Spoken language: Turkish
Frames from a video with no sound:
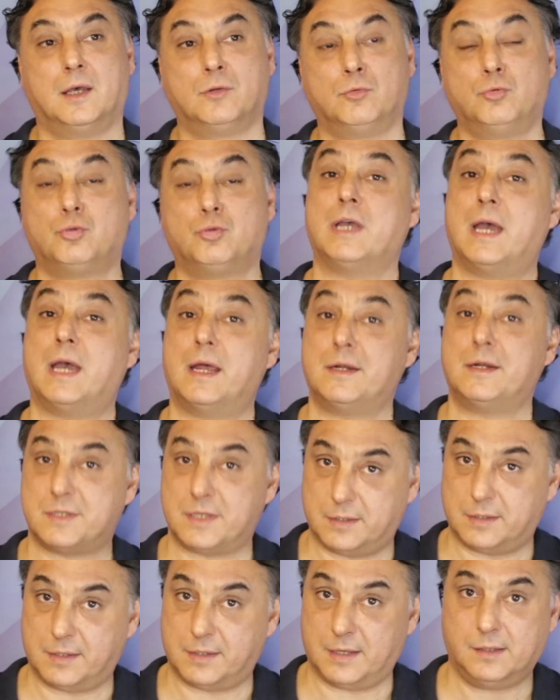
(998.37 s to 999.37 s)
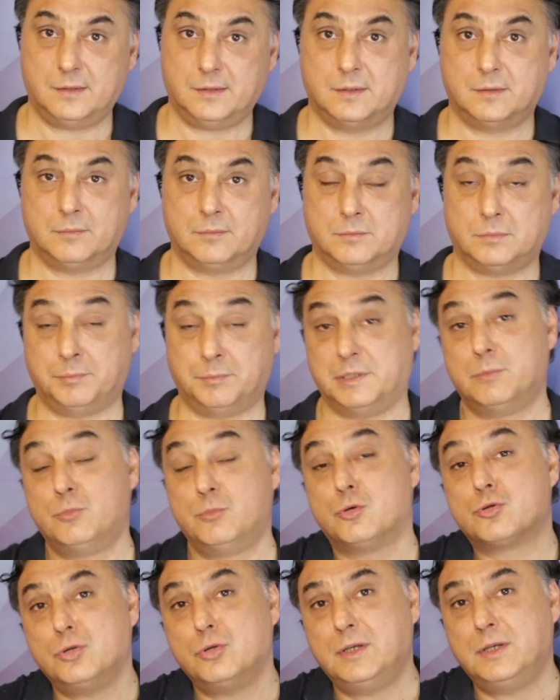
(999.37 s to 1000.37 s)
düşerse de
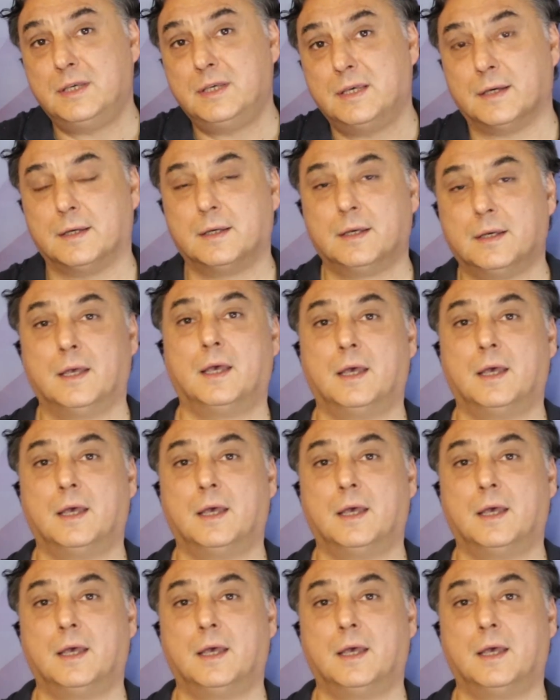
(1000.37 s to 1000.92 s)
bilmiyorsun ki.